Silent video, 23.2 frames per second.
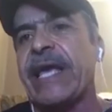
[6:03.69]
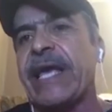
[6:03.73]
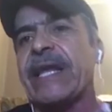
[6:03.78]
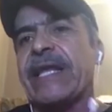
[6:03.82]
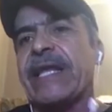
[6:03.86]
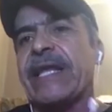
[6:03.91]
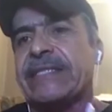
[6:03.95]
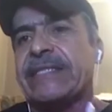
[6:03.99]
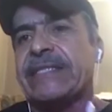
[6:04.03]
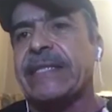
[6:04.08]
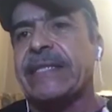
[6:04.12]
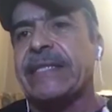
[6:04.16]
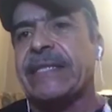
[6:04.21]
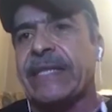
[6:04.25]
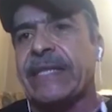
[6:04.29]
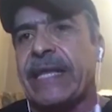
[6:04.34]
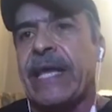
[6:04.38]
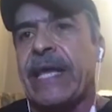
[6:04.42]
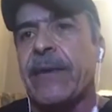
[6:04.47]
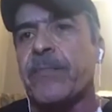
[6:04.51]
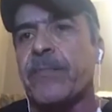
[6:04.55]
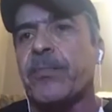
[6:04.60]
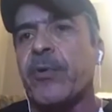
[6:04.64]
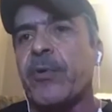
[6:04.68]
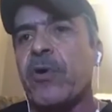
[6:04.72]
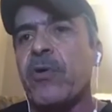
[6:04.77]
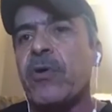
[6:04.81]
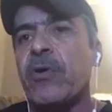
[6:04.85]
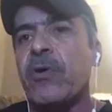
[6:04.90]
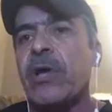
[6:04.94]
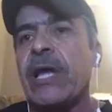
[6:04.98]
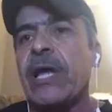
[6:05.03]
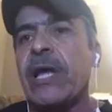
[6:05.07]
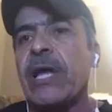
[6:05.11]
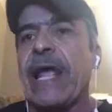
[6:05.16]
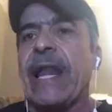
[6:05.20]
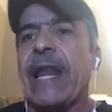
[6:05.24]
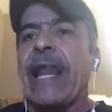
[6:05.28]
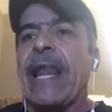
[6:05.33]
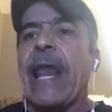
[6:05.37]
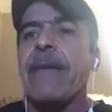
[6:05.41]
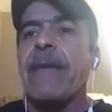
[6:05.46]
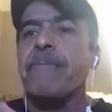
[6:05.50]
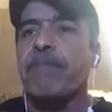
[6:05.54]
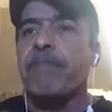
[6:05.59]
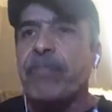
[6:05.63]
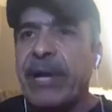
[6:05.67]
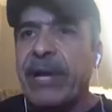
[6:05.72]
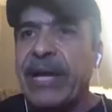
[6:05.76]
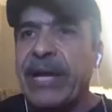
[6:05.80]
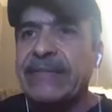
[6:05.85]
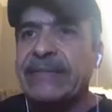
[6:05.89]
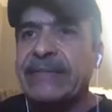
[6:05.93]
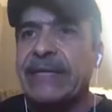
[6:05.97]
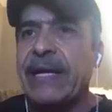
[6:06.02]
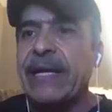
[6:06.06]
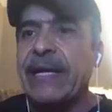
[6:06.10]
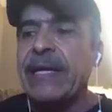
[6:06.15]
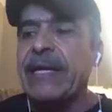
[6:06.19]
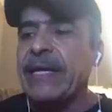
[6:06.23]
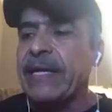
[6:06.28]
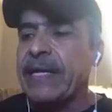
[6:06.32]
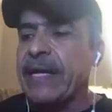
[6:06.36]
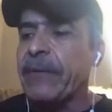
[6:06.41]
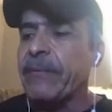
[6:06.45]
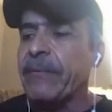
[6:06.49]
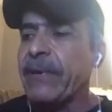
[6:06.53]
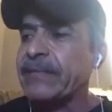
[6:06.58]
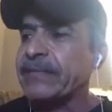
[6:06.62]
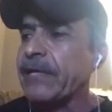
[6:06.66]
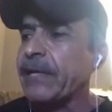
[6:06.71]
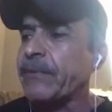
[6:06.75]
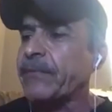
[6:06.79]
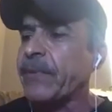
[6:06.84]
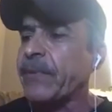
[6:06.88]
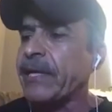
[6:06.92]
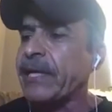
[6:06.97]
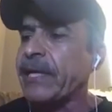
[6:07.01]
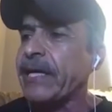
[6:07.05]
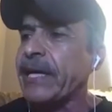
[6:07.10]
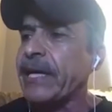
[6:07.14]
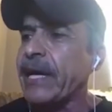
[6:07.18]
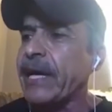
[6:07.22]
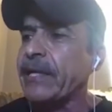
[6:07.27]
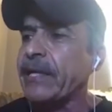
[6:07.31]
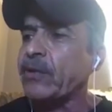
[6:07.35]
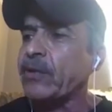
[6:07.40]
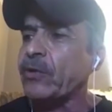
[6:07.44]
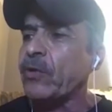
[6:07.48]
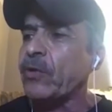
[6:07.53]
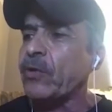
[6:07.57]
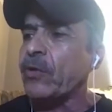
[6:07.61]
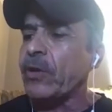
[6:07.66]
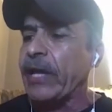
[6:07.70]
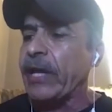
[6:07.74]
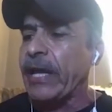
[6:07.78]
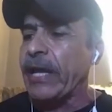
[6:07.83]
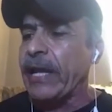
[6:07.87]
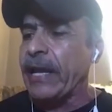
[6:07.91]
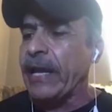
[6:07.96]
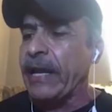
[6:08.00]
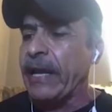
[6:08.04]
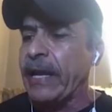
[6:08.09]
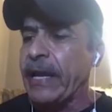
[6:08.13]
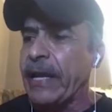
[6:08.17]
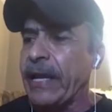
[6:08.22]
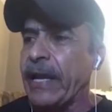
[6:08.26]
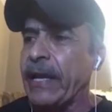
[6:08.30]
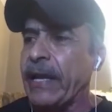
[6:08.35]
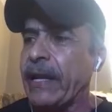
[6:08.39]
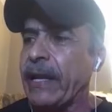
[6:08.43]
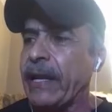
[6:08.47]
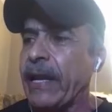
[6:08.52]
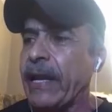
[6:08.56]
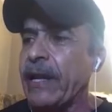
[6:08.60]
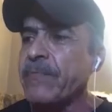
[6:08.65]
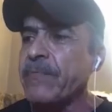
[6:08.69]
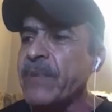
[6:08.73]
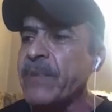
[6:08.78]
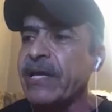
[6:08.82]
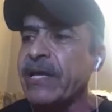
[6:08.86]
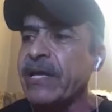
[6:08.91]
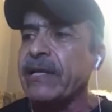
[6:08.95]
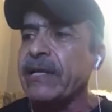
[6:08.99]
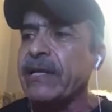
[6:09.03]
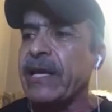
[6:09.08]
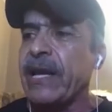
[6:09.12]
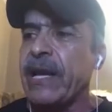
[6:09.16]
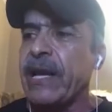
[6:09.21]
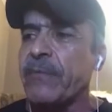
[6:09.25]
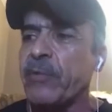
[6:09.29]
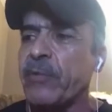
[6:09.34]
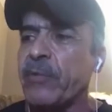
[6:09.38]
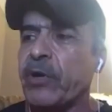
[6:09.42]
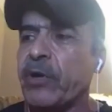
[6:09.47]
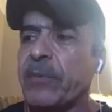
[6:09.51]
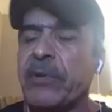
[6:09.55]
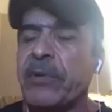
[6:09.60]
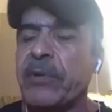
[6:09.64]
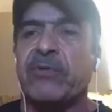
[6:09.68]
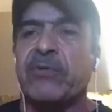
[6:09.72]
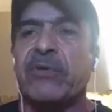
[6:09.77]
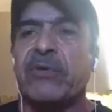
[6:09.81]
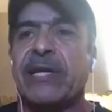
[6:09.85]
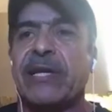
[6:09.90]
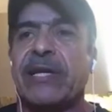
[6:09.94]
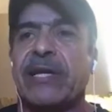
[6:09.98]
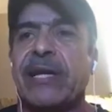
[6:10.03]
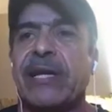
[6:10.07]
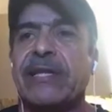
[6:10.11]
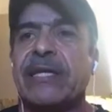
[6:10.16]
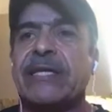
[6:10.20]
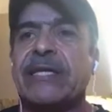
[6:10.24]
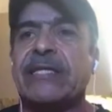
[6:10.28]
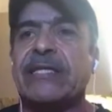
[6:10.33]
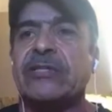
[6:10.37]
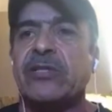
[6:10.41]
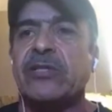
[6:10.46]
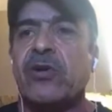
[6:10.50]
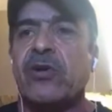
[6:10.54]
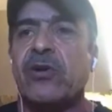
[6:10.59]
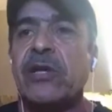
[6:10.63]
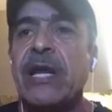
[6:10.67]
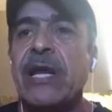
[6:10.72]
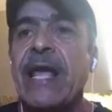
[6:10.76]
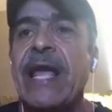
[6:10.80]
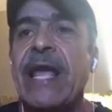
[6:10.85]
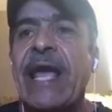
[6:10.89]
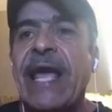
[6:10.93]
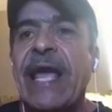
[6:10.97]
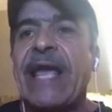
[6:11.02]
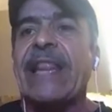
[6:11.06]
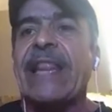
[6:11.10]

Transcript: Que en ese tiempo la empresa que va a estar manejando el, el, el MIG, el Mejoramiento Integral de Gestión,